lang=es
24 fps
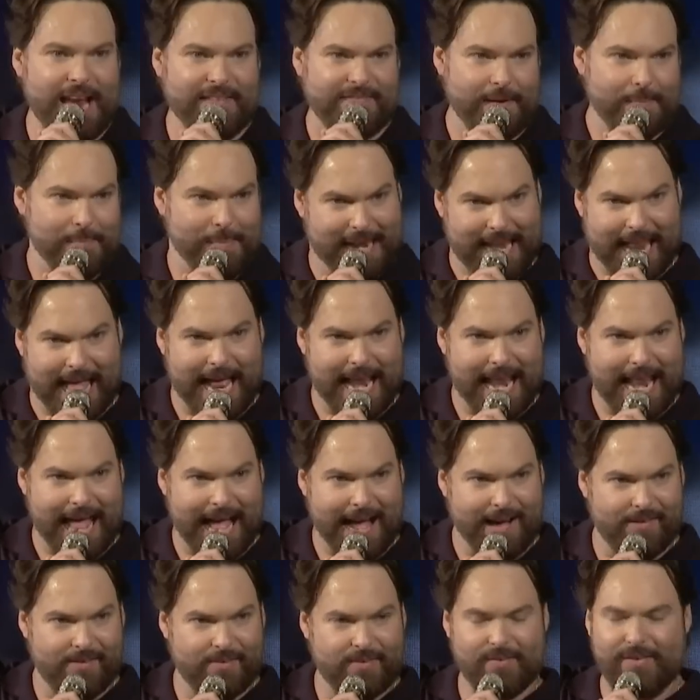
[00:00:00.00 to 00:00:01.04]
de la familia de al
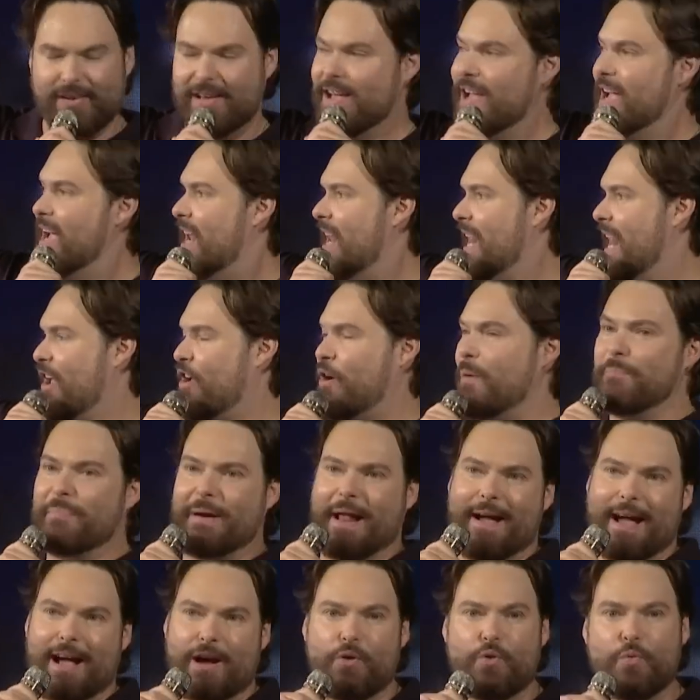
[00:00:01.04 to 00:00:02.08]
lado, le
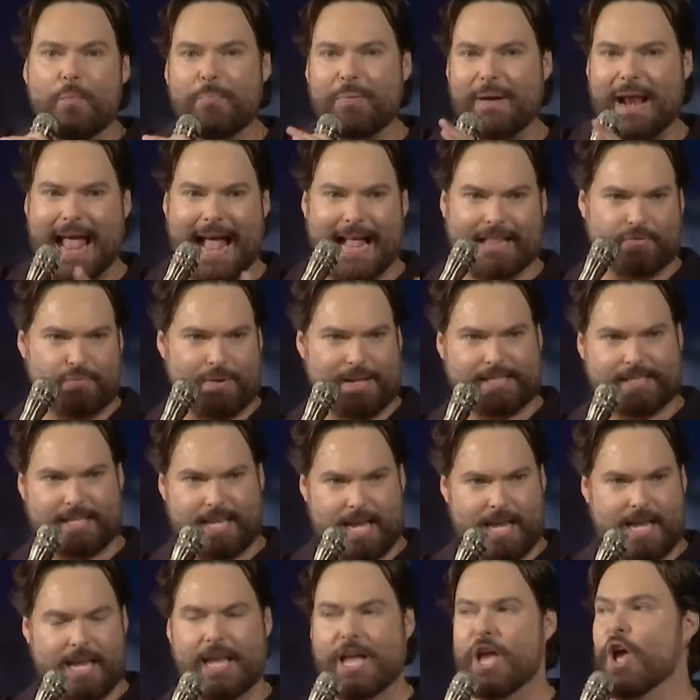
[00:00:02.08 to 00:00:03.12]
compraban un plato
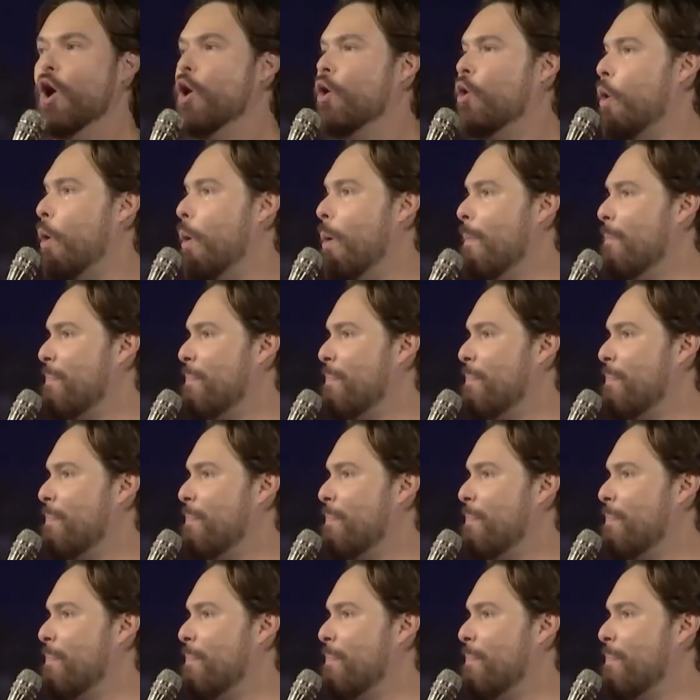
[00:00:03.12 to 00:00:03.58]
así con